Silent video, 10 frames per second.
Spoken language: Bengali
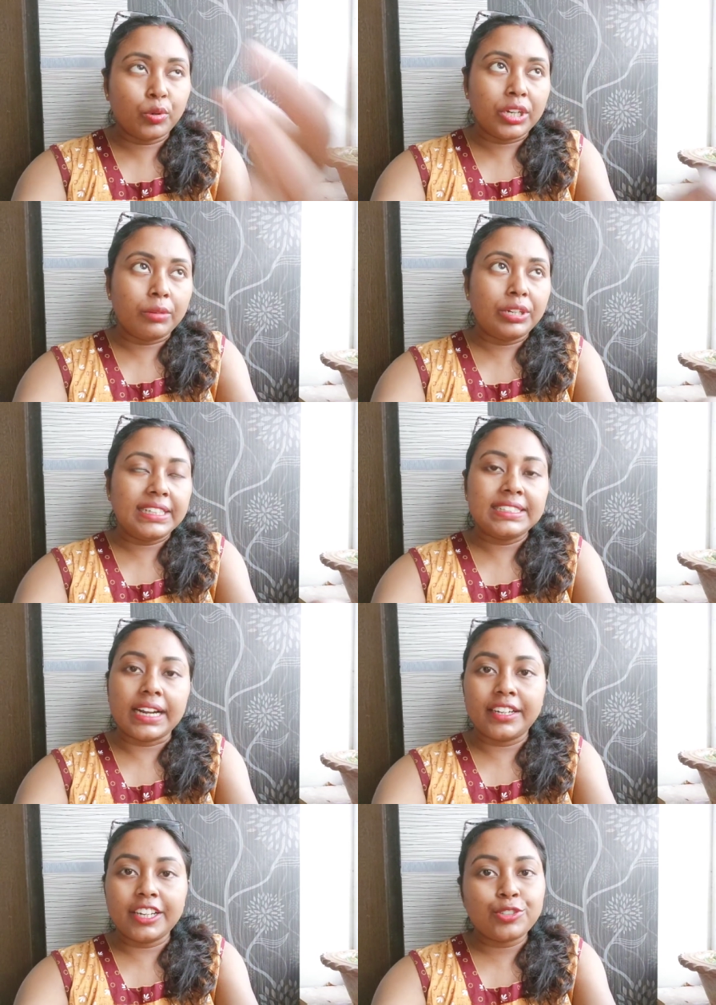মোটামুটি
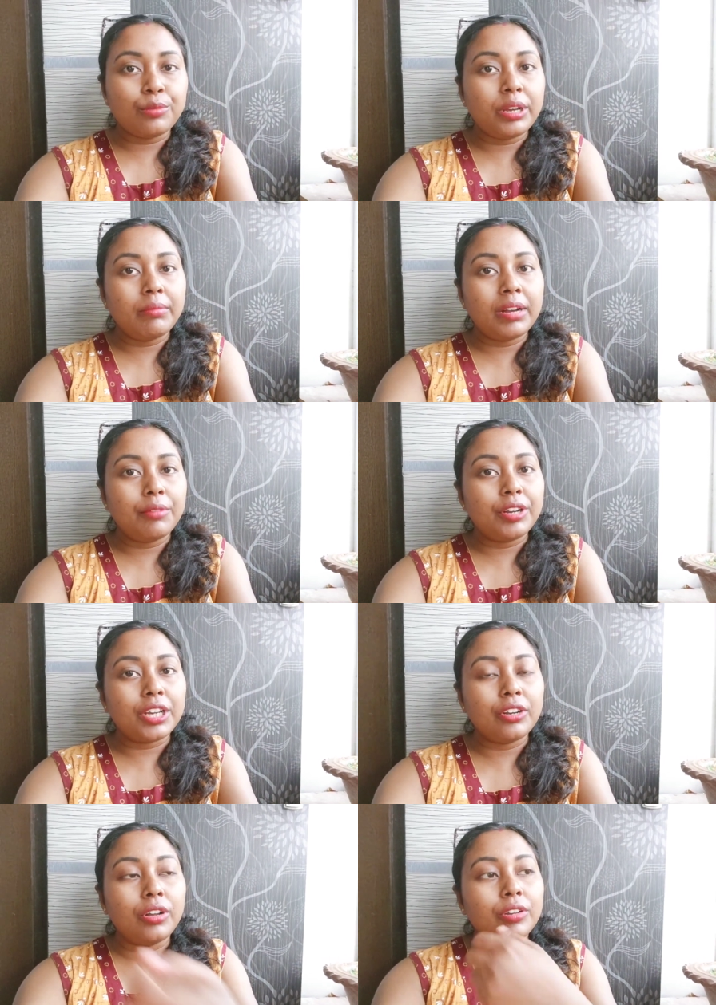চারটের সময় মা
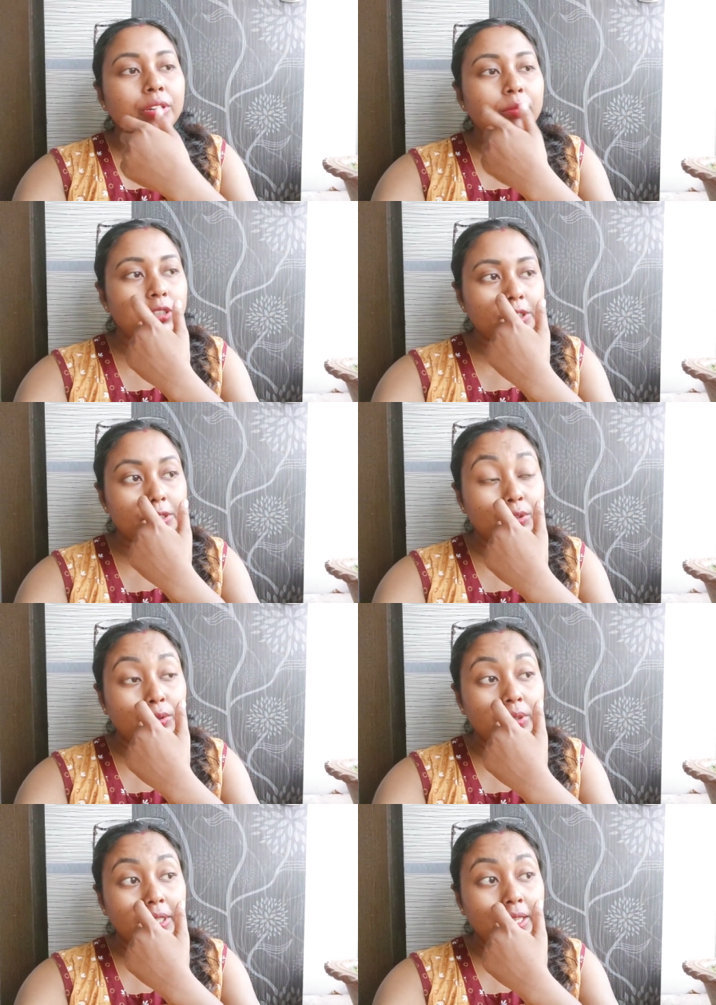আমাকে কল করে বলছে
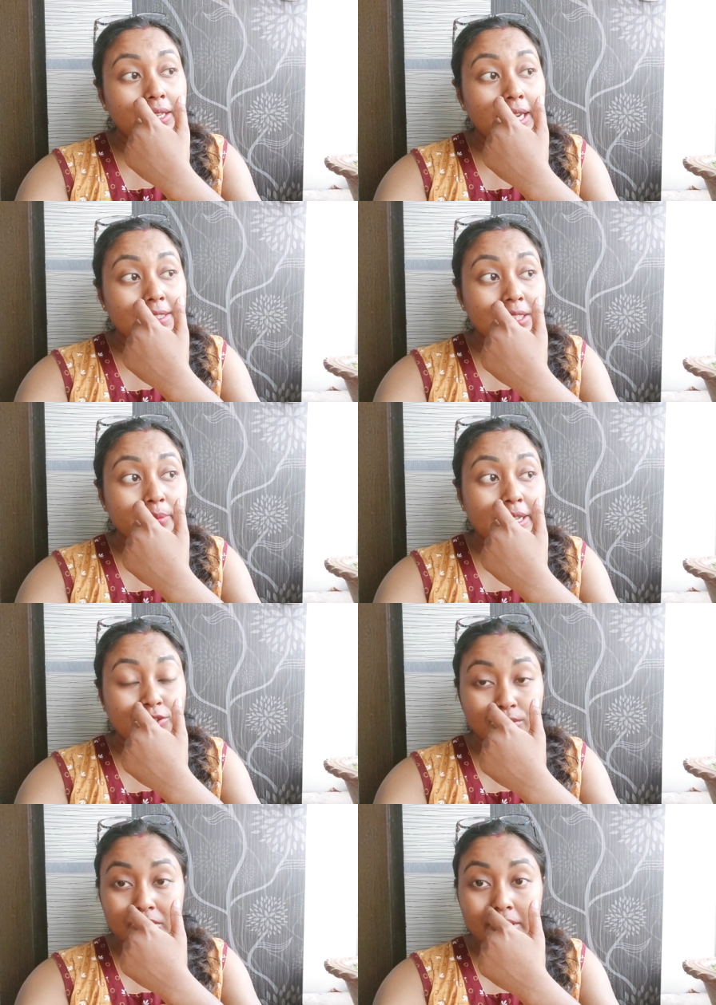তোর কি কাজের
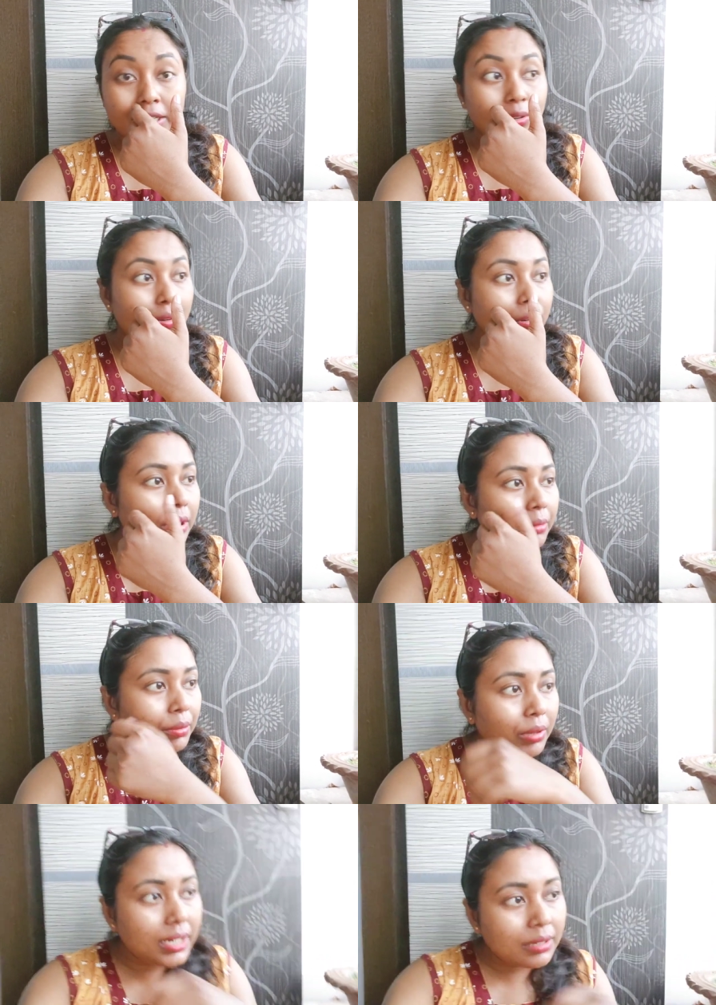ব্যস্ততা কীরকম
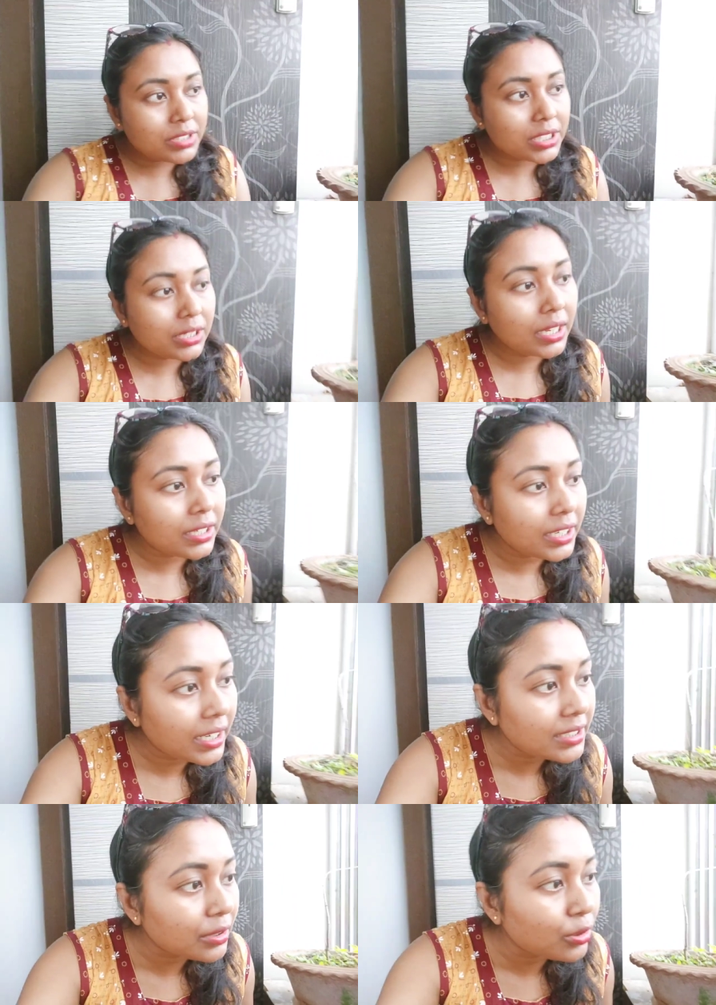আমি বললাম যে না ঠিক
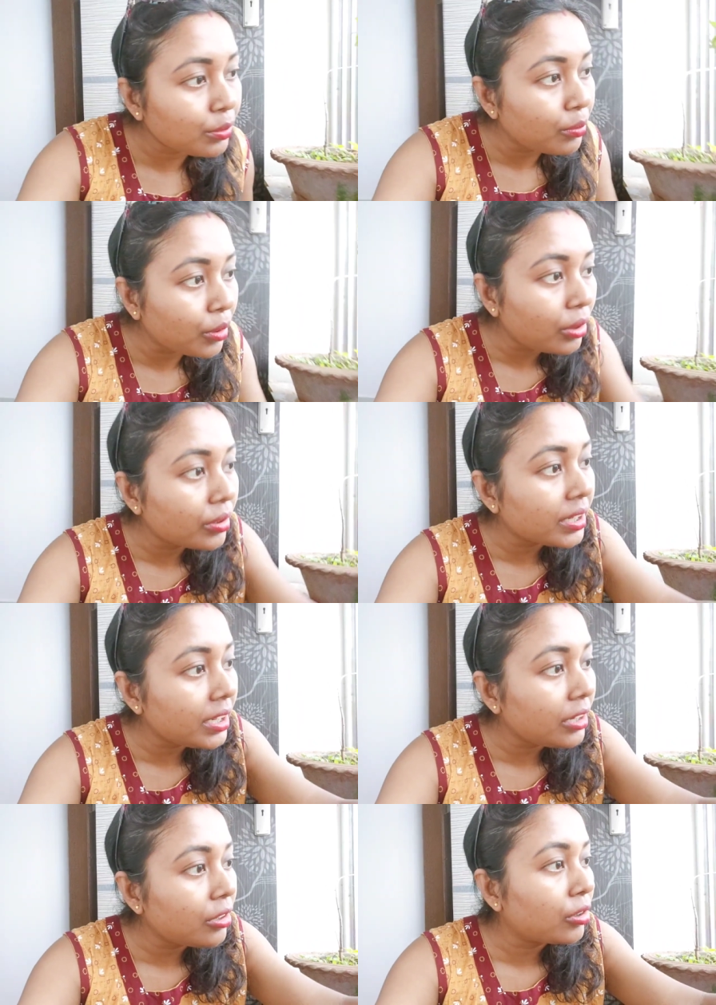আছে তুমি বলো
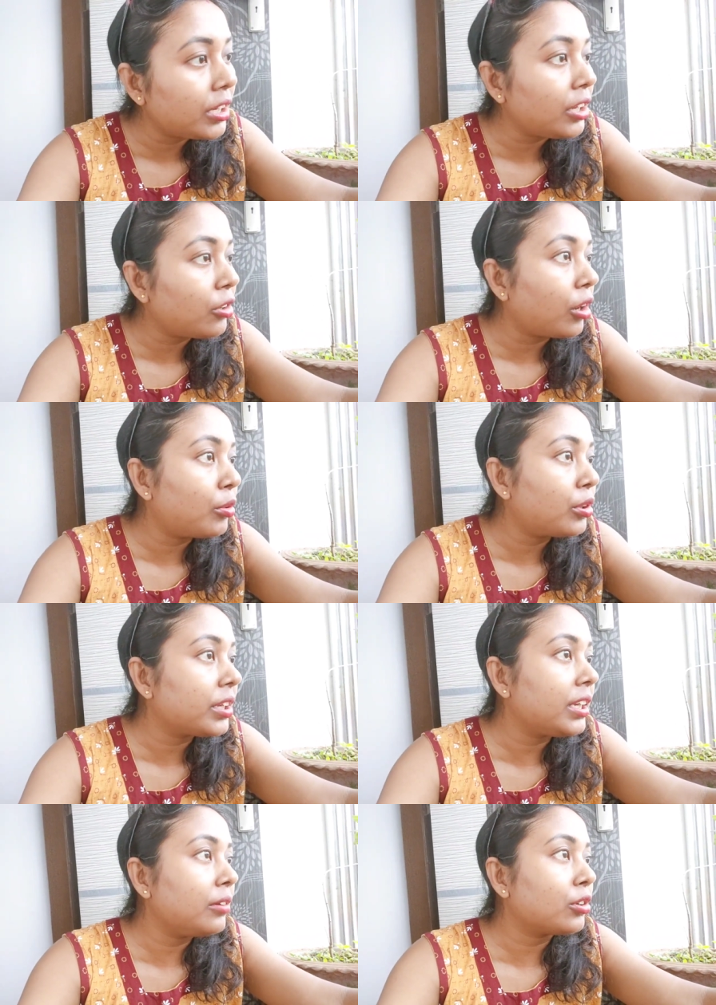কি কি খবর
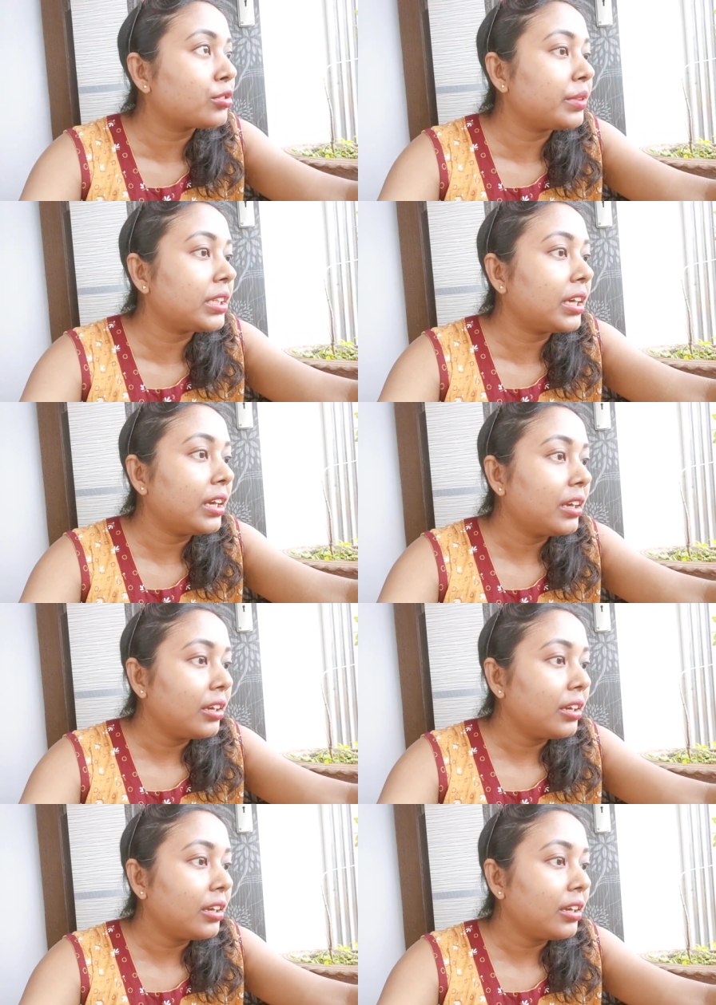কি অসুবিধে